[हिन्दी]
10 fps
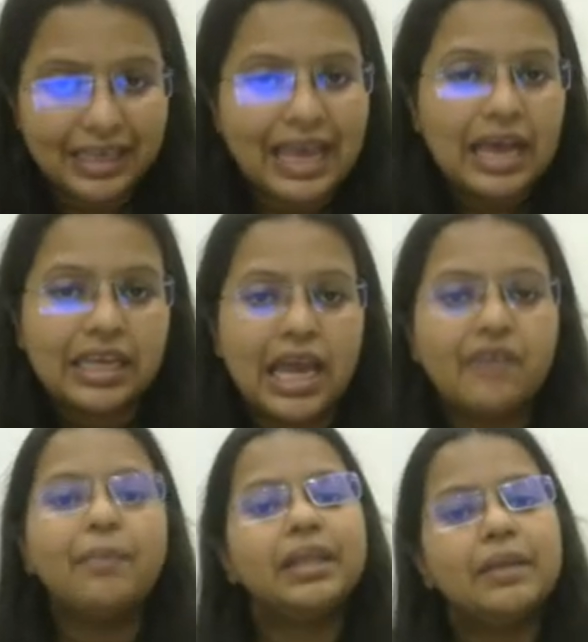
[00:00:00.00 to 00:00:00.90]
क्या किया
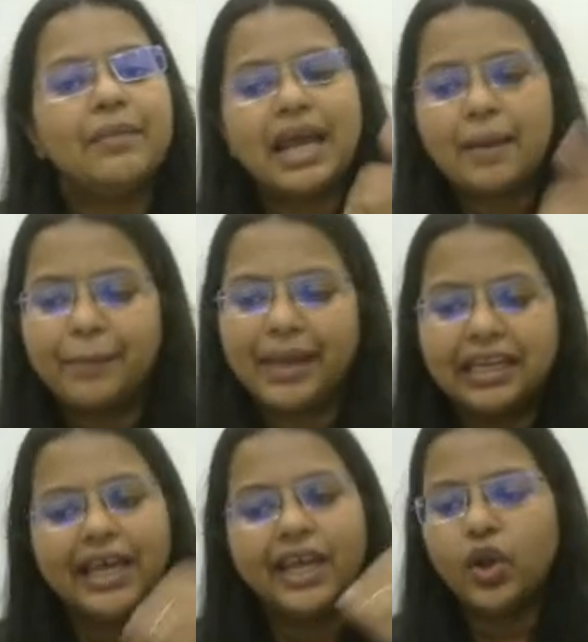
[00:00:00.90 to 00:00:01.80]
हुआ है मतलब अगर आप
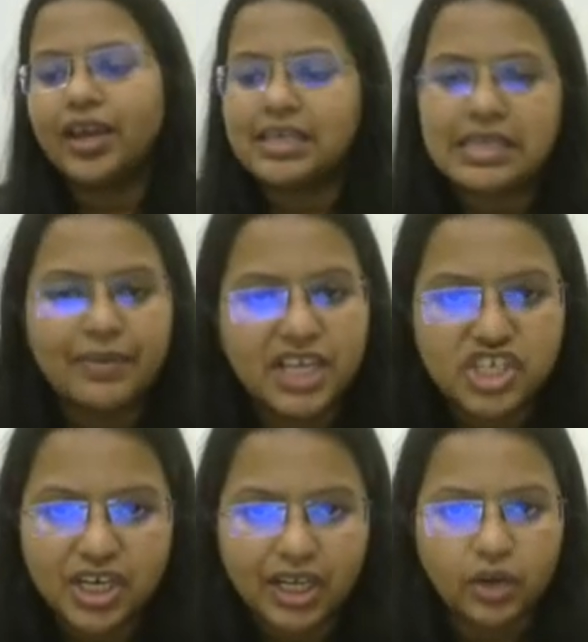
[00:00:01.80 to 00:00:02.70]
मेरी ले रहे हो या किसी भी
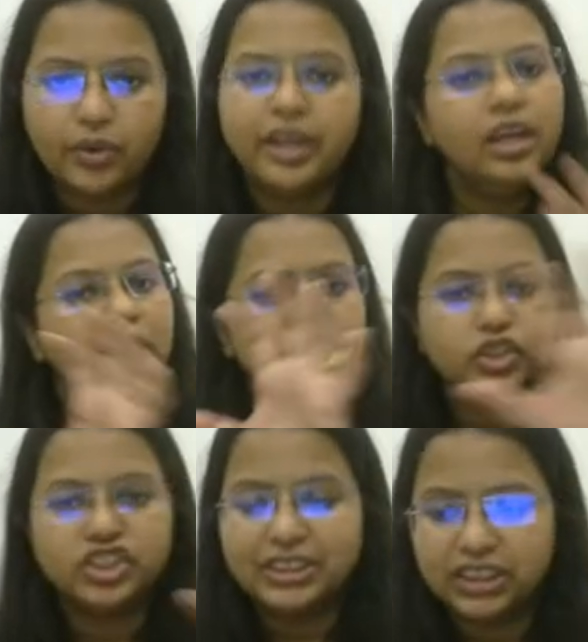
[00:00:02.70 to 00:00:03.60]
टीचर की लोगे
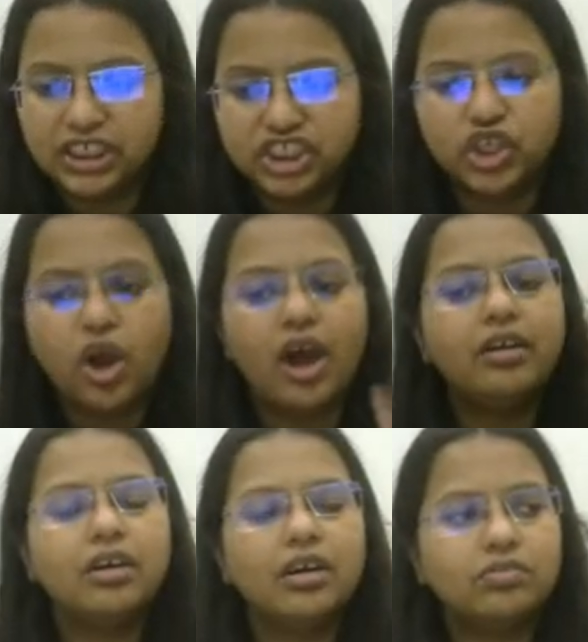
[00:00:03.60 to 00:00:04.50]
सो जस्ट श्योर
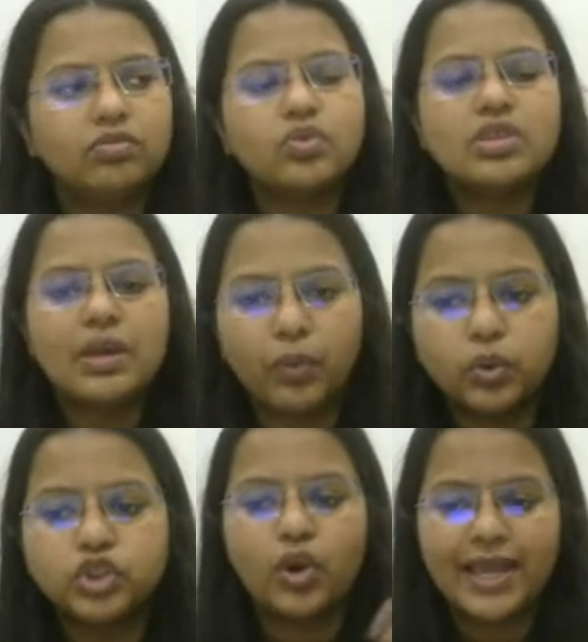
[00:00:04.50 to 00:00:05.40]
उनसे
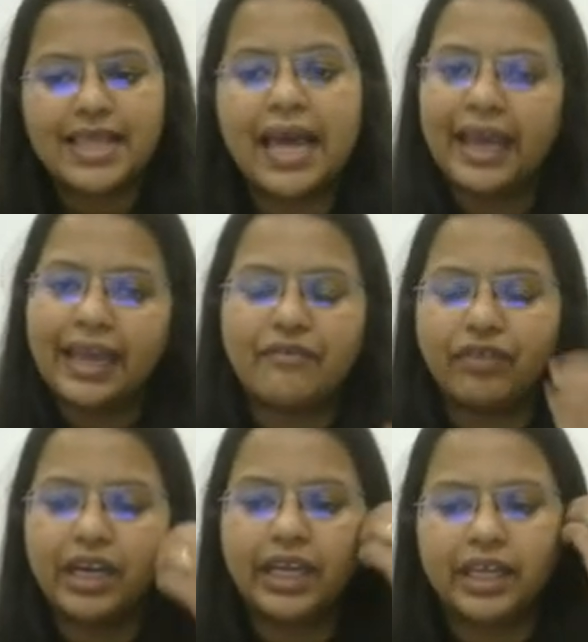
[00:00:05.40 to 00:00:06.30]
पूछ लो ऐसा है या
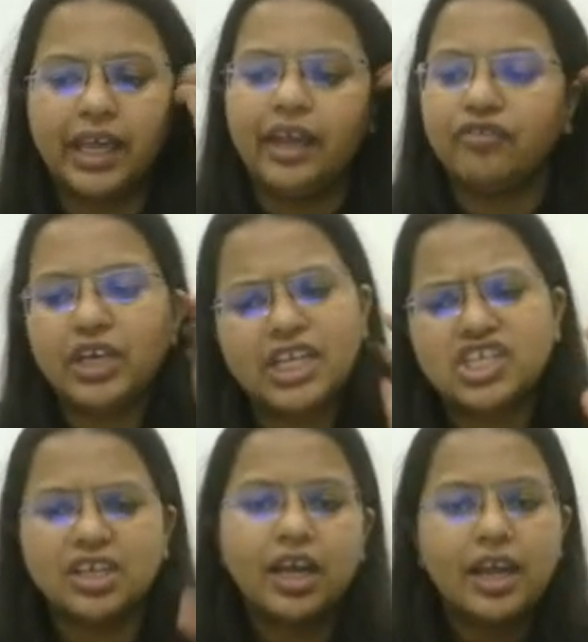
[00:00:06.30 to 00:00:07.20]
फिर नहीं है एवरी
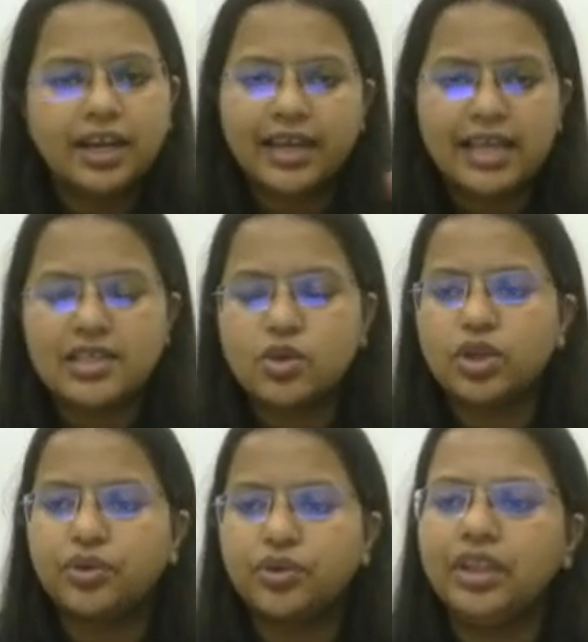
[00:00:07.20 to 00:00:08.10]
टीचर टेल्स यू
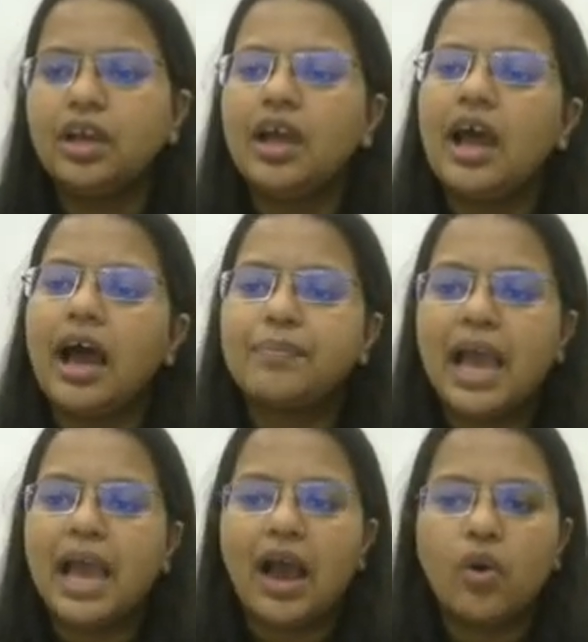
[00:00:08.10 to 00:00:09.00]
द ट्रुथ
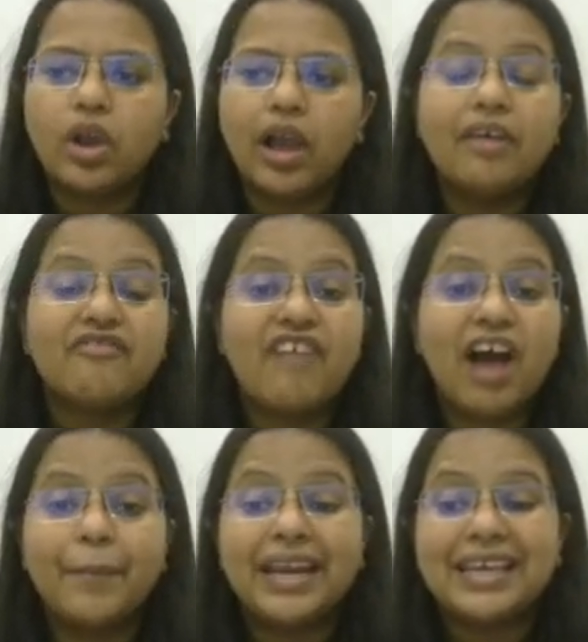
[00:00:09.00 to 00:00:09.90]
अब क्या होगा
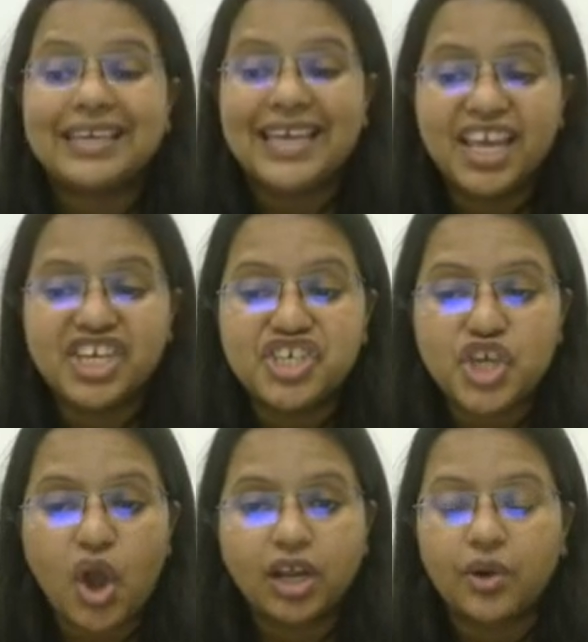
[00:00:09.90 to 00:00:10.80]
वहाँ पर ये
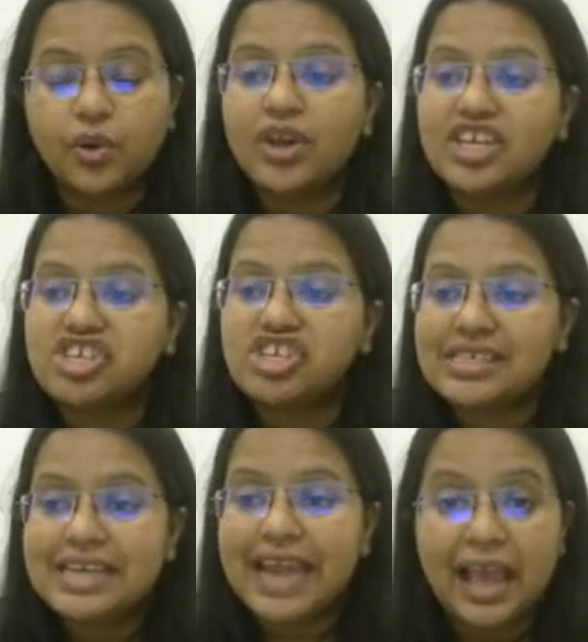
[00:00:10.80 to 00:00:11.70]
इंश्योर करो कि
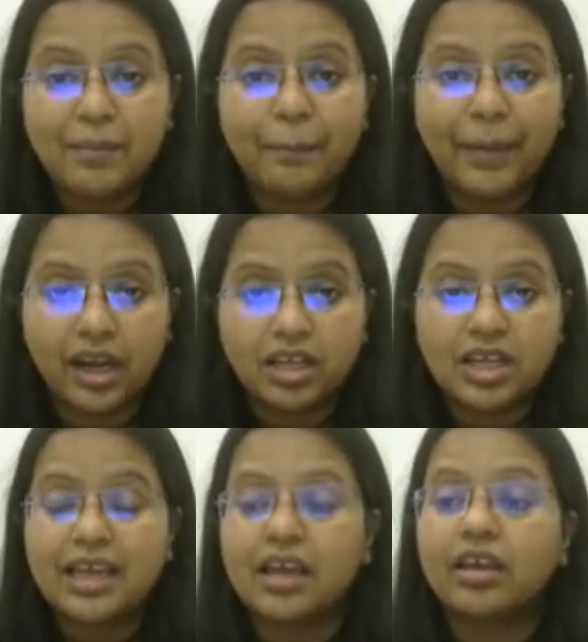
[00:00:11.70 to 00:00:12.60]
जिस टाइम पर
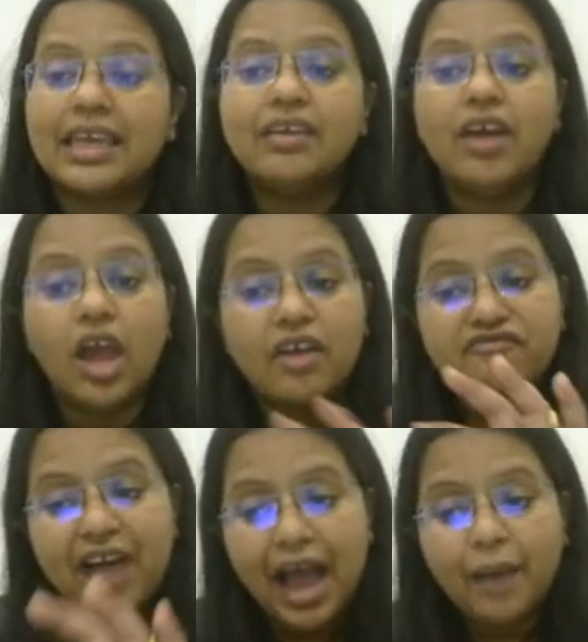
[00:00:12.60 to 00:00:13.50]
कि
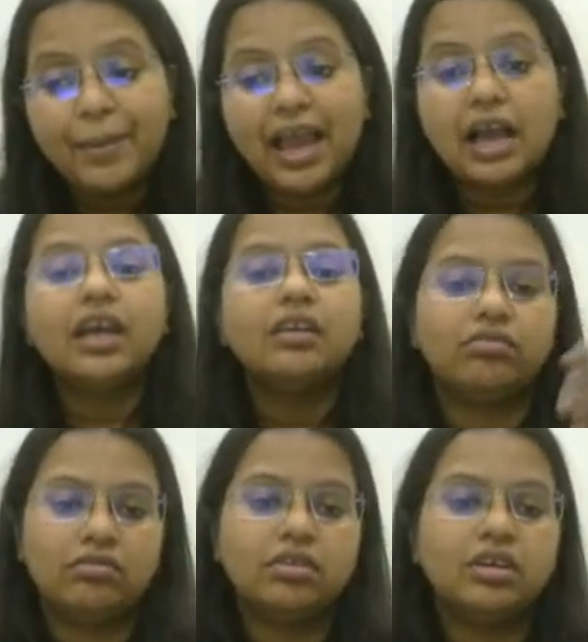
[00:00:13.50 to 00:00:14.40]
वहाँ पे अगर
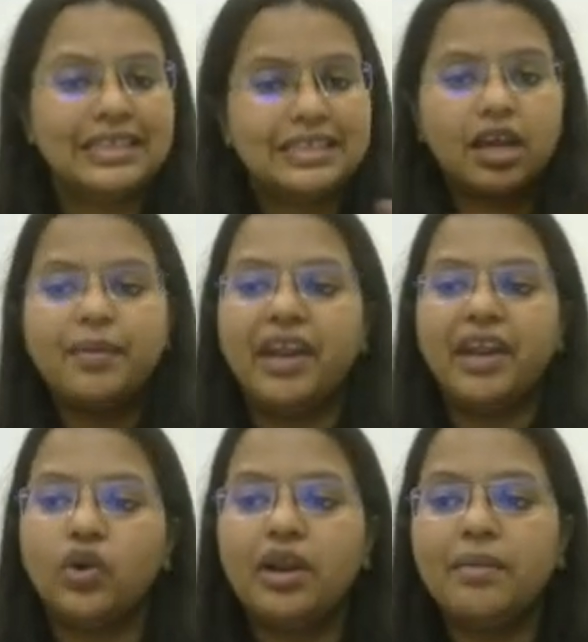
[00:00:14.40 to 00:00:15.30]
जैसे अगर मैं
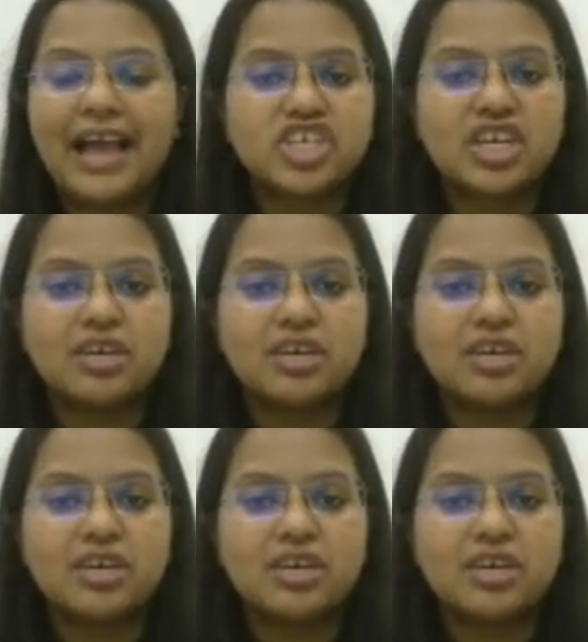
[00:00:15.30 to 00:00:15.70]
रेगुलर बैच की